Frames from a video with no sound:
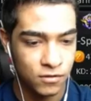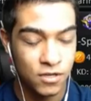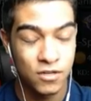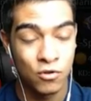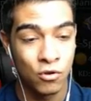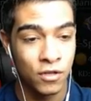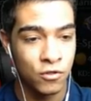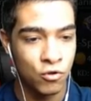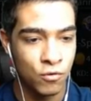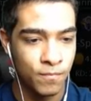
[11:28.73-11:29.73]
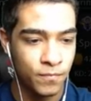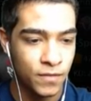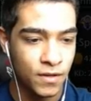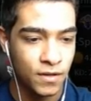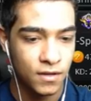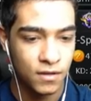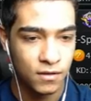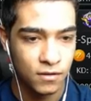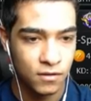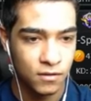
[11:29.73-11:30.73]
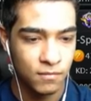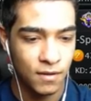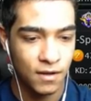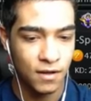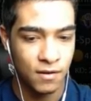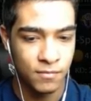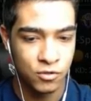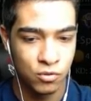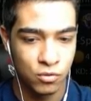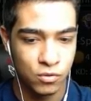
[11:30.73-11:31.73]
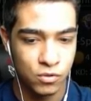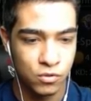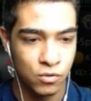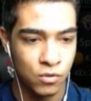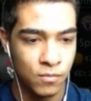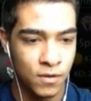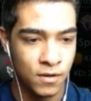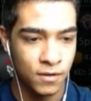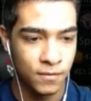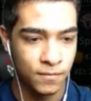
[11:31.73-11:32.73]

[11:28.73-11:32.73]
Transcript: Şey gölge diyorum. Karambit çok istiyorum ya.